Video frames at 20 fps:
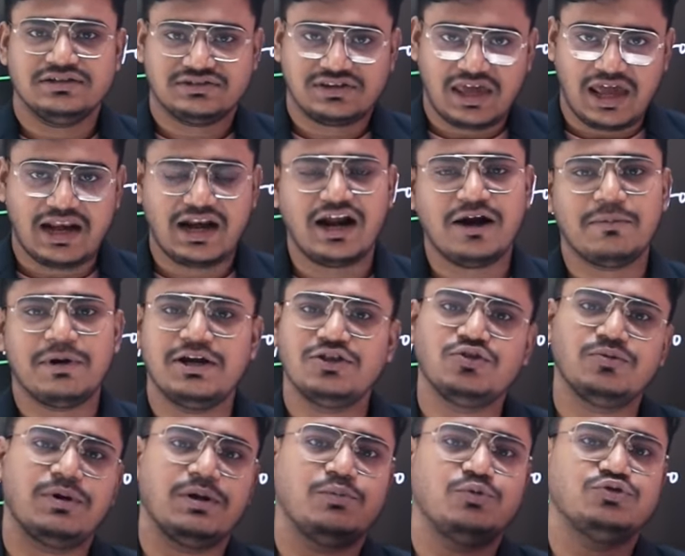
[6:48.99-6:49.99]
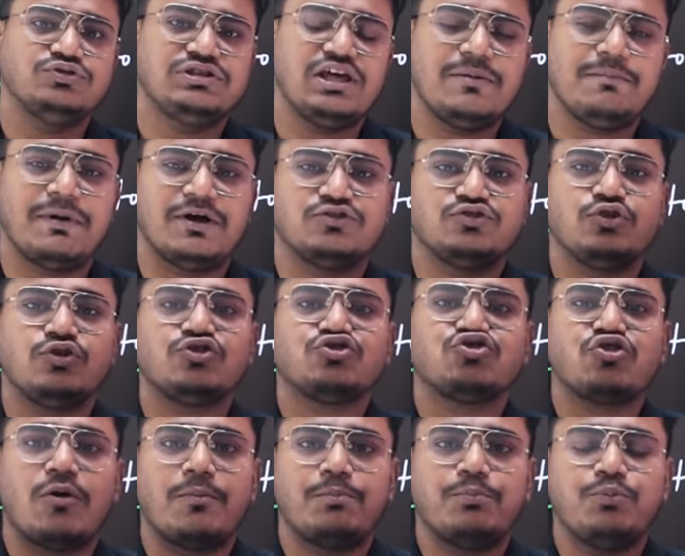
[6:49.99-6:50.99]
স্ক্যানার মানে তোমরা বুঝতেই পারছো
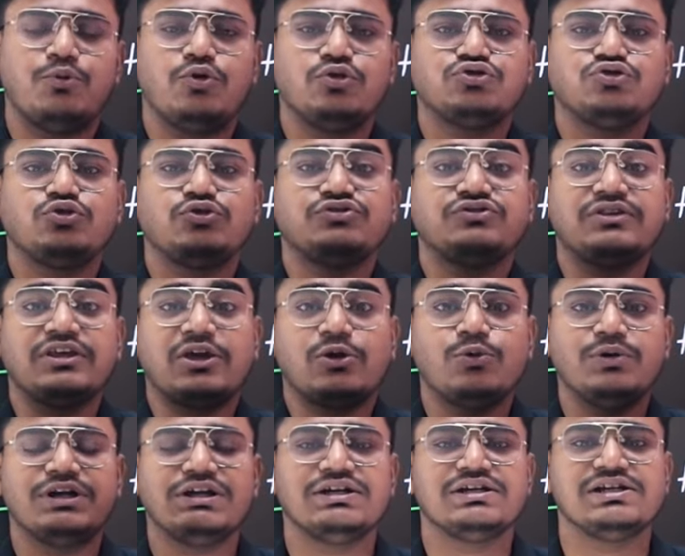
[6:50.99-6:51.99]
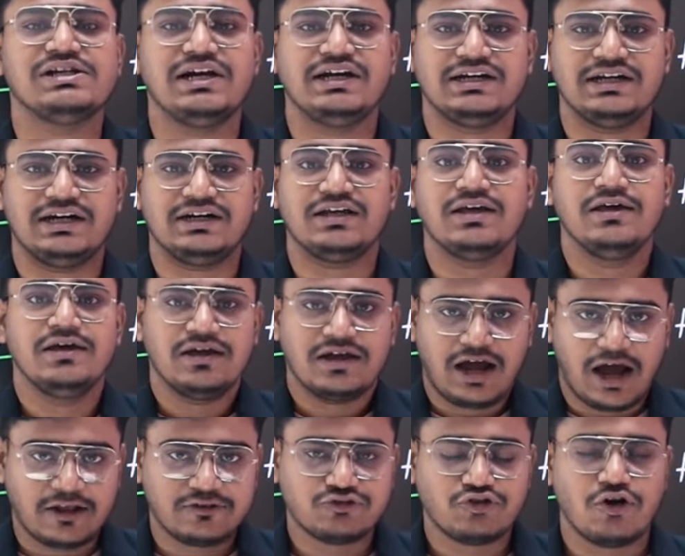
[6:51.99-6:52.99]
সমস্ত সিকিউরিটি রিলেটেড
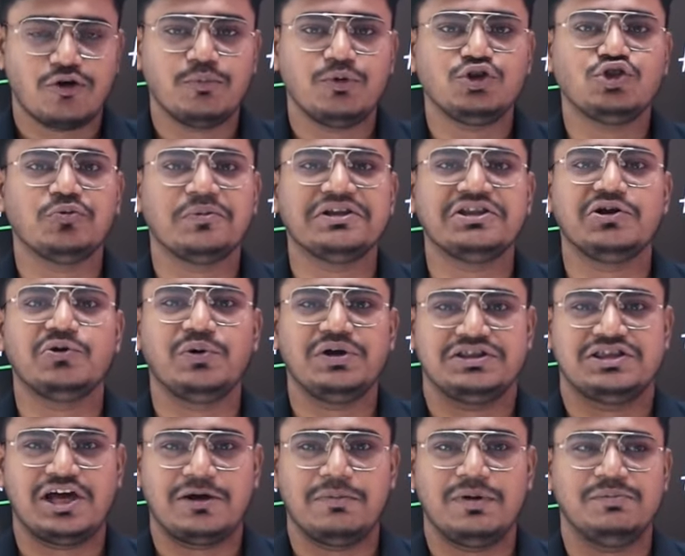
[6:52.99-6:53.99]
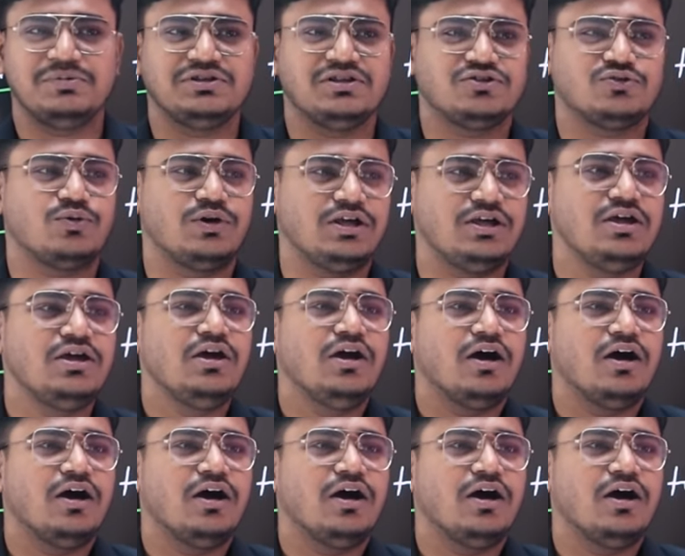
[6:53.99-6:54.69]
কাজকর্মই তোমাদের হয়ে থাকবে বিশেষ করে